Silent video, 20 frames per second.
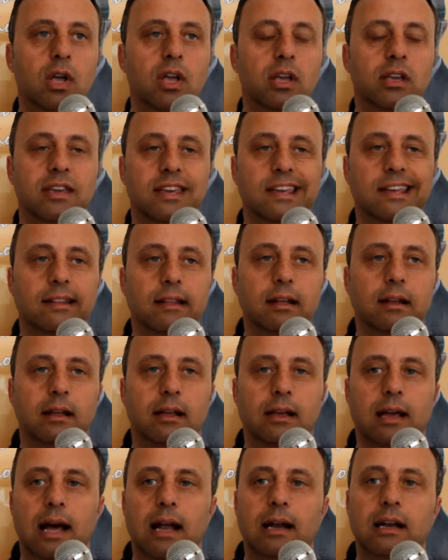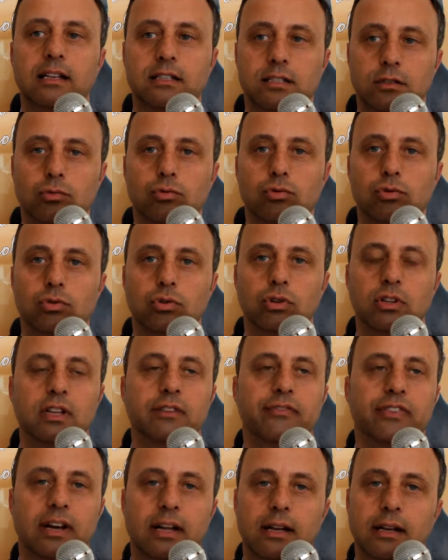chiedere alle istituzioni
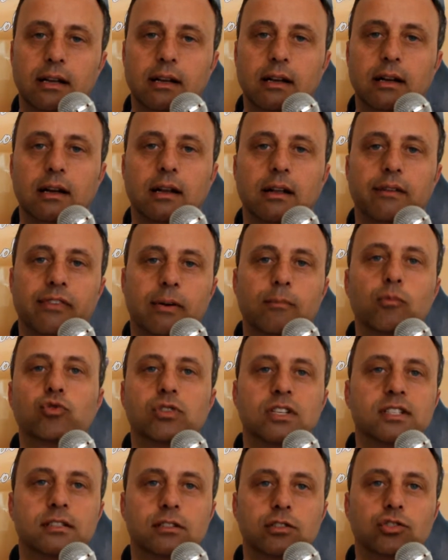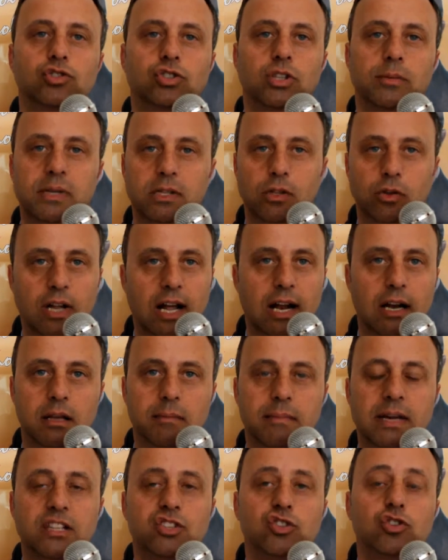di fare le famose strisce
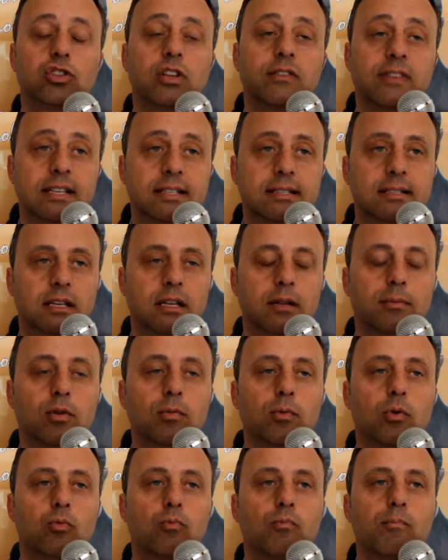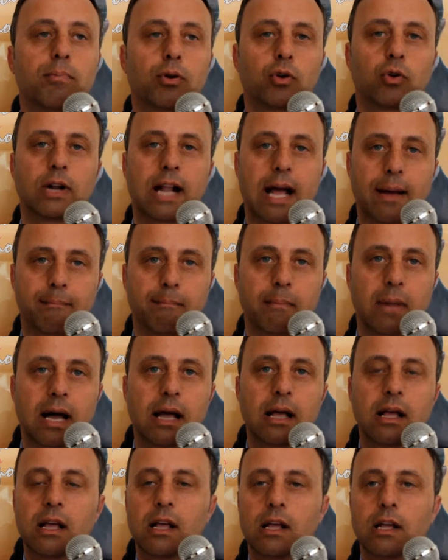pedonali, ma ci deve essere proprio un
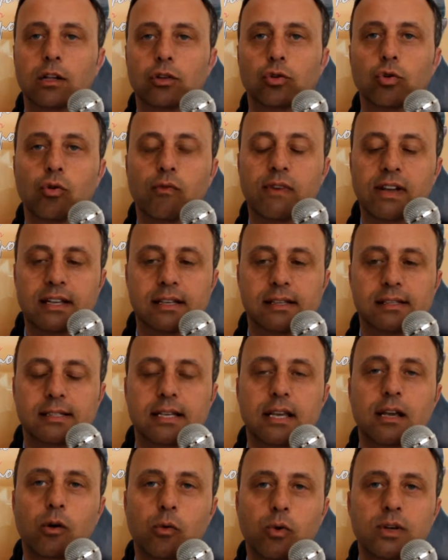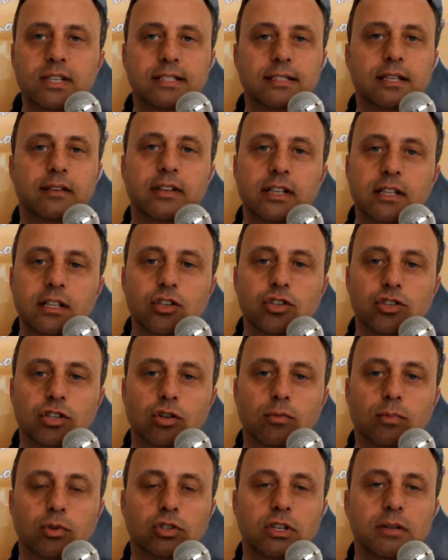programma dove se questa
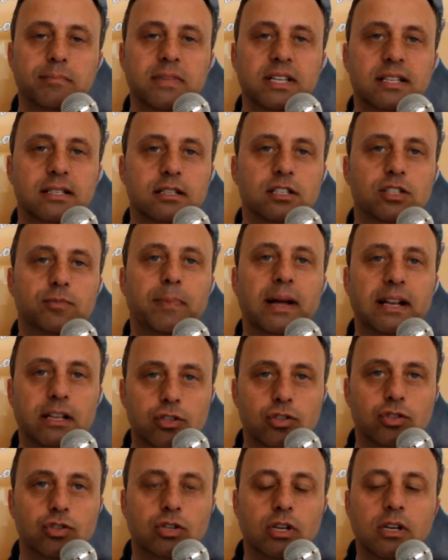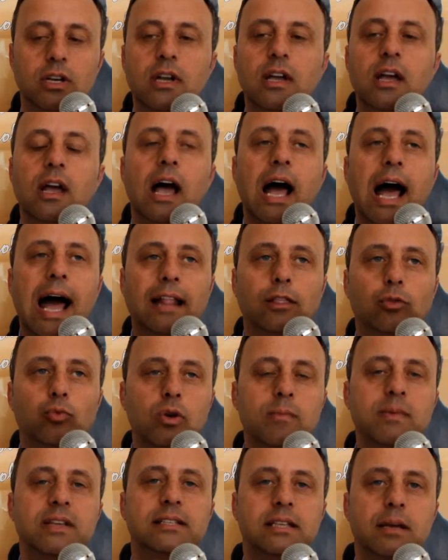vernice dopo tre mesi sparisce, a
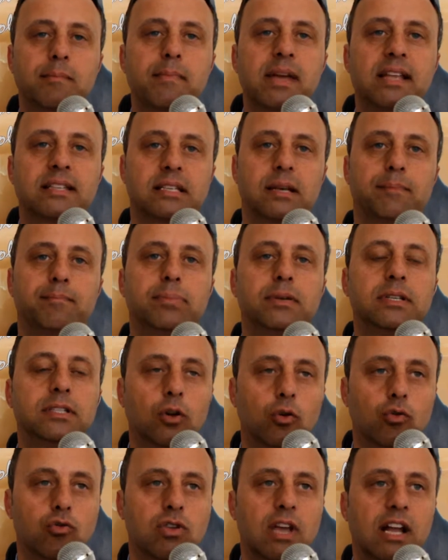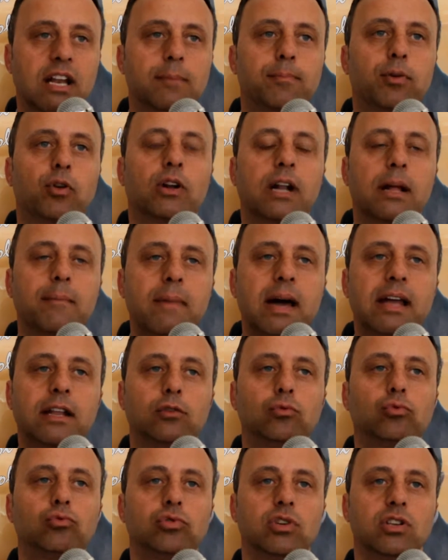due mesi e mezzo bisogna
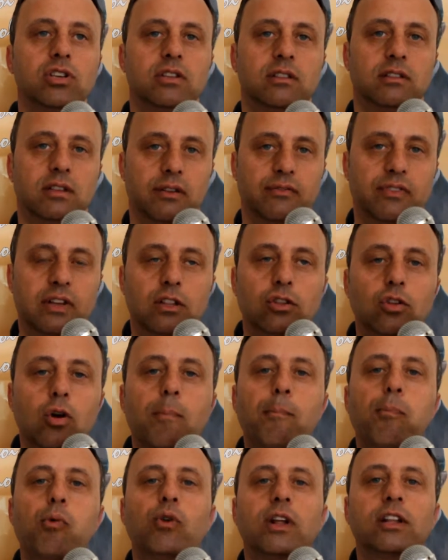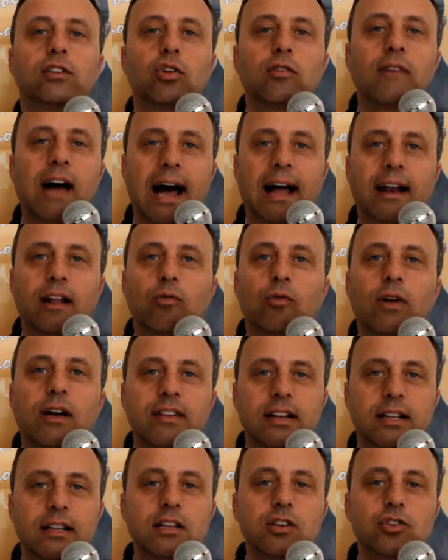riprogrammare tutti gli interventi, oppure trovare
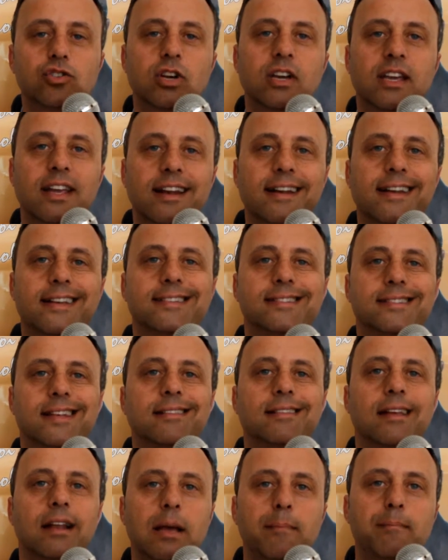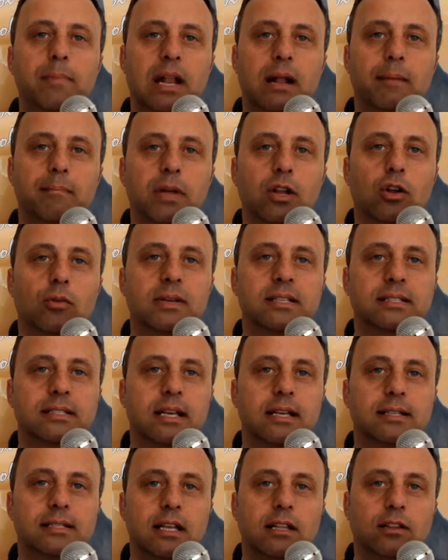una vernice che resta indelebile almeno per
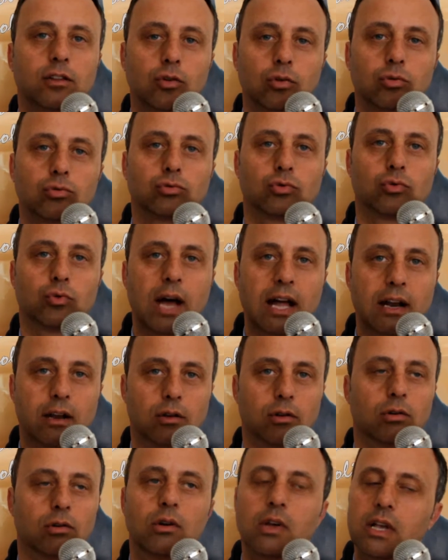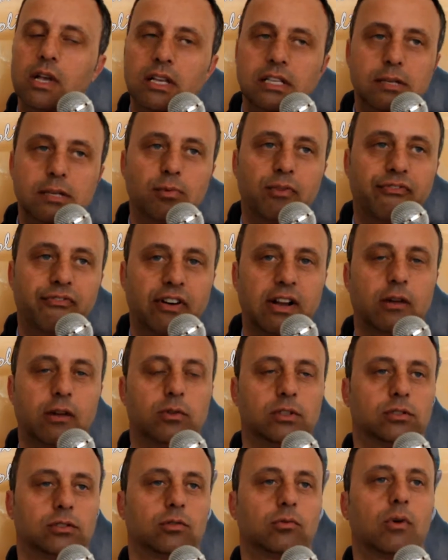6, 7, 8, un anno, si può fare
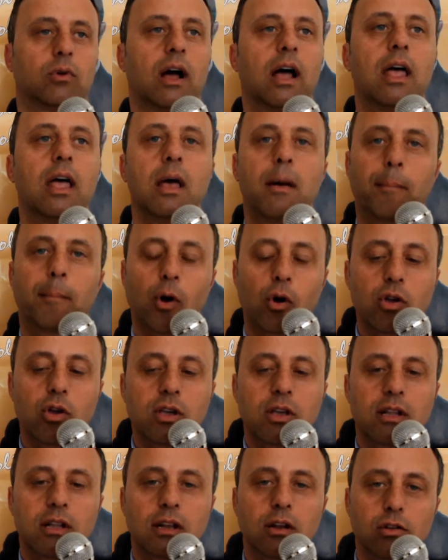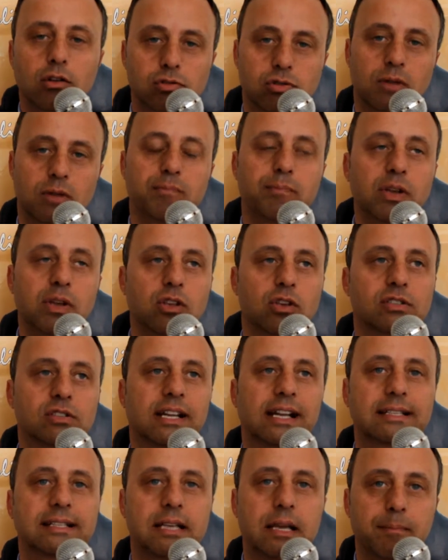questo qua. Poi il nostro impegno
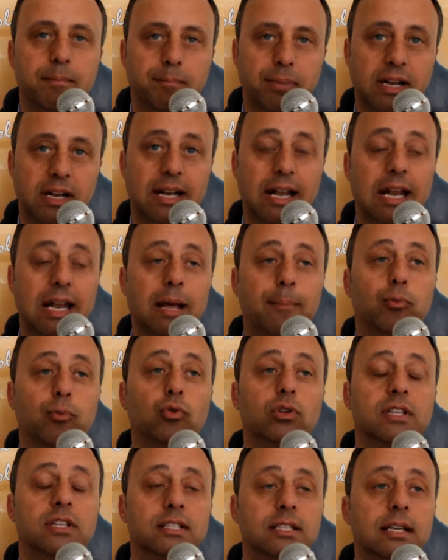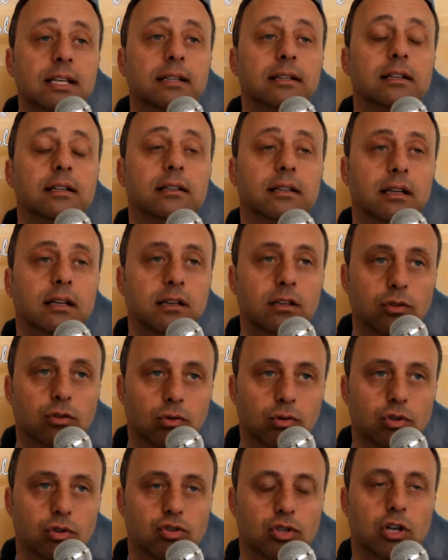sarà sempre nella pulizia del
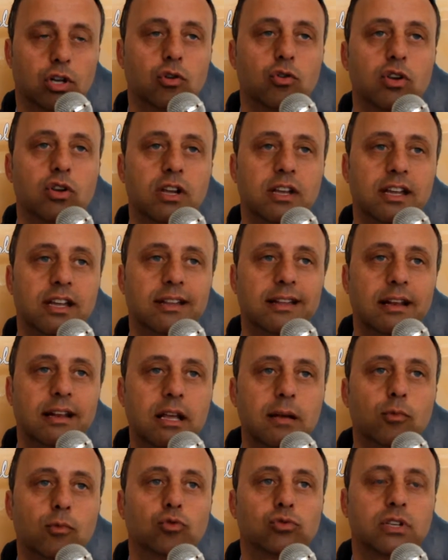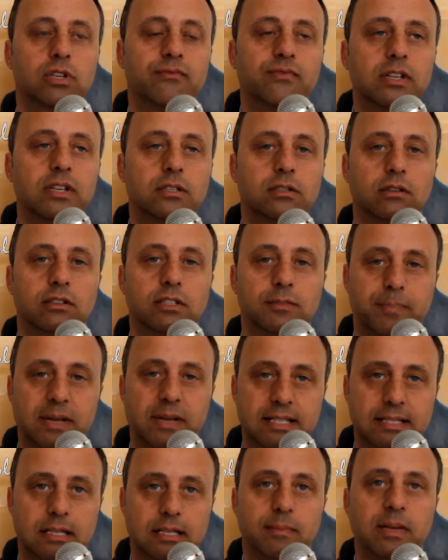territorio, cioè noi chiederemo un servizio di
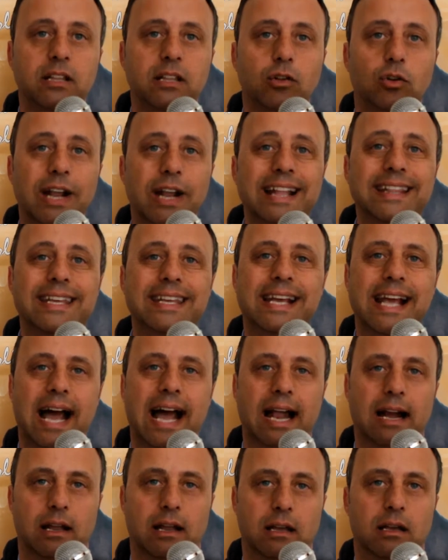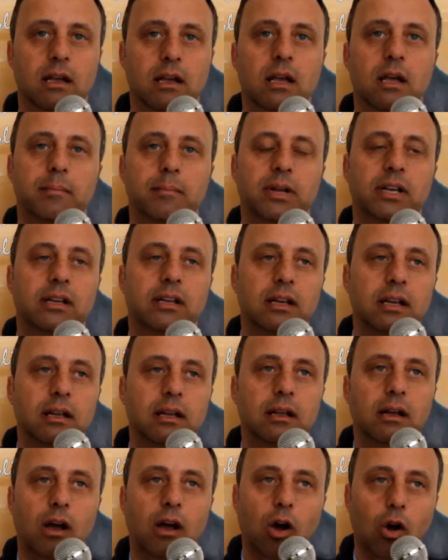spazzamento radicale,
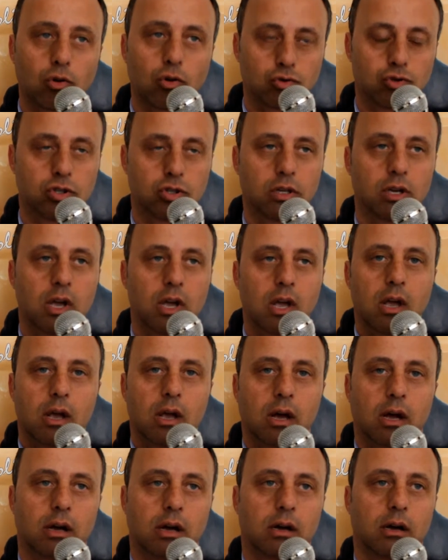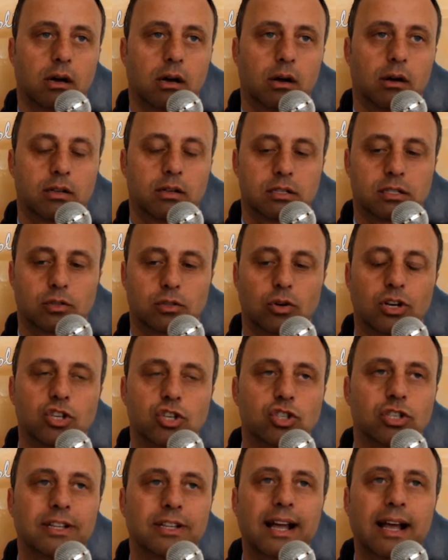perché Oggi eh,
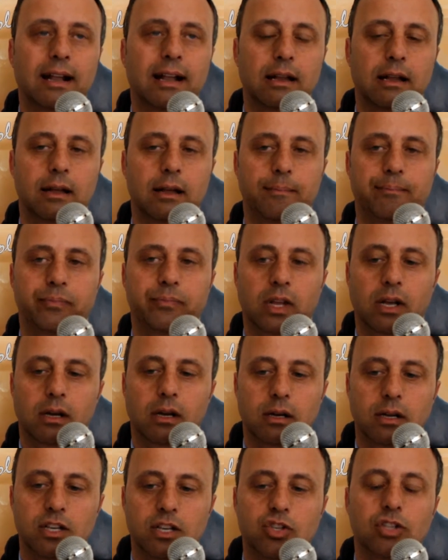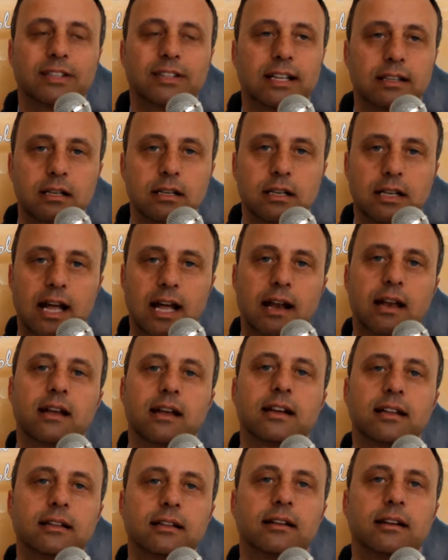sollecitare eh, i cittadini a
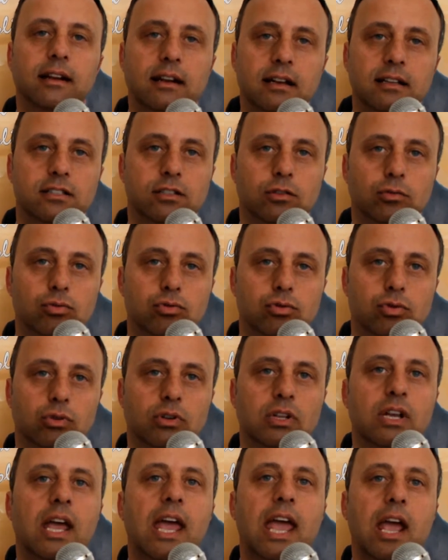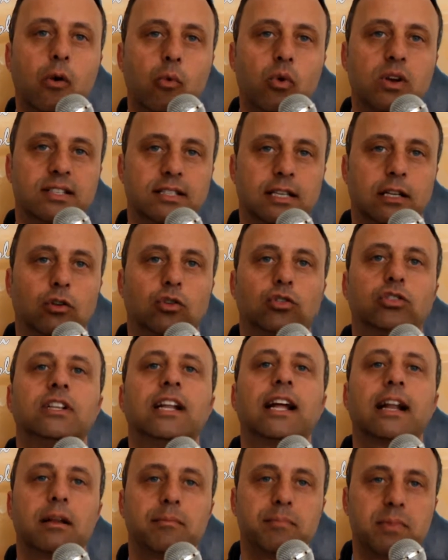ricredere nelle istituzioni è questa
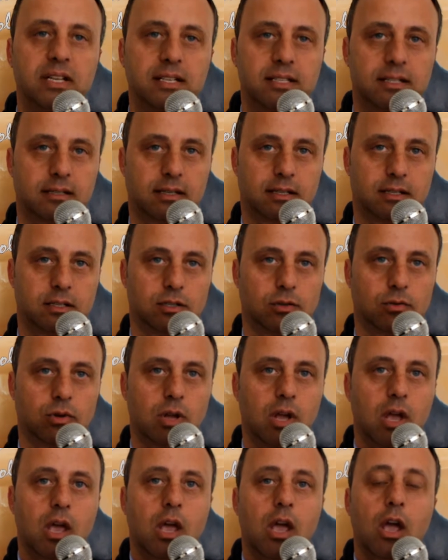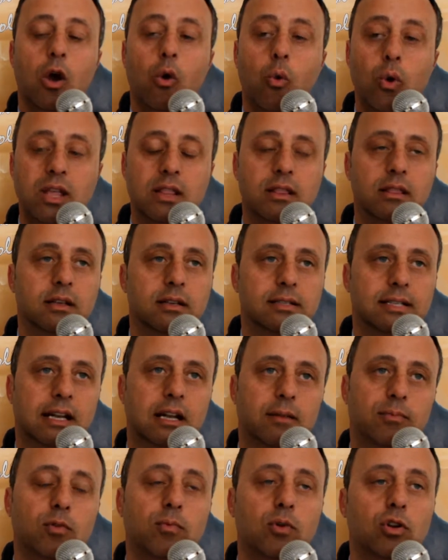l'ordinaria amministrazione, quindi
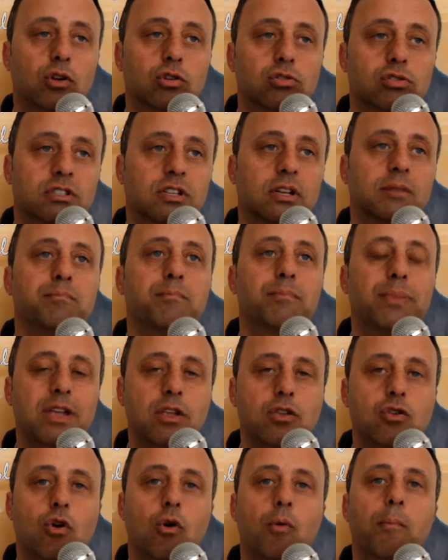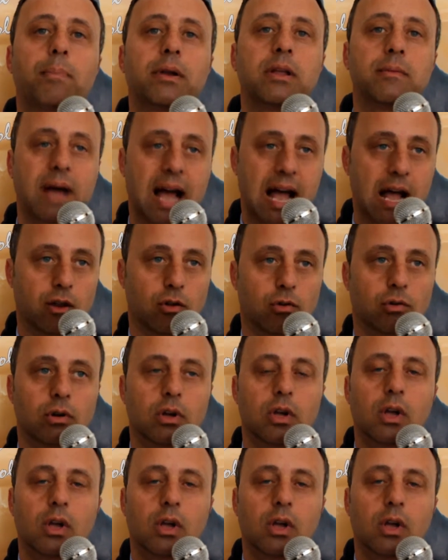sarà proprio il nostro impegno primario.